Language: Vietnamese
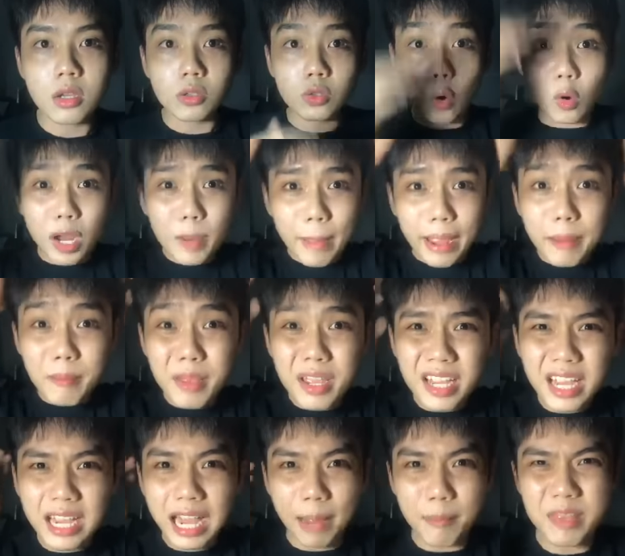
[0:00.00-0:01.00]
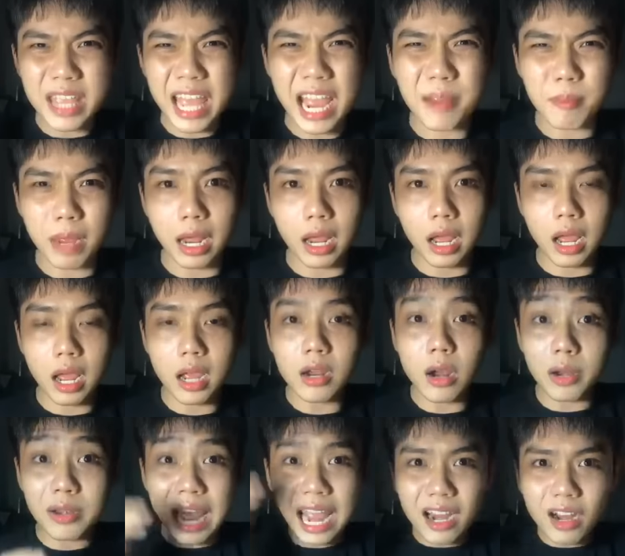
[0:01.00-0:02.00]
chỗ các bạn biết cái cảm giác mà hả
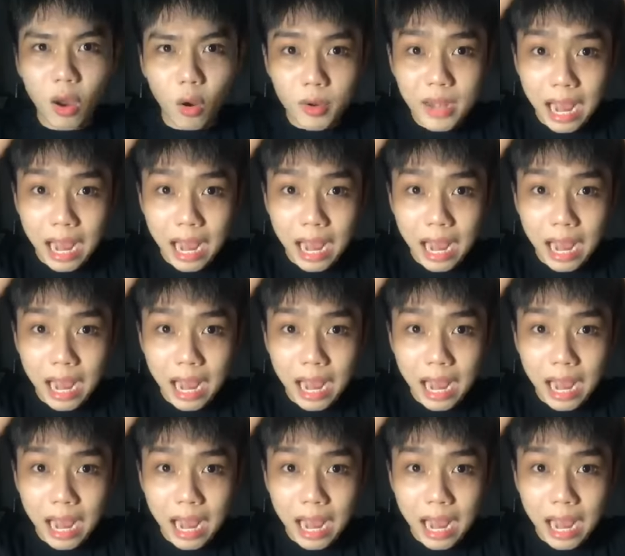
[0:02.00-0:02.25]
đang gọi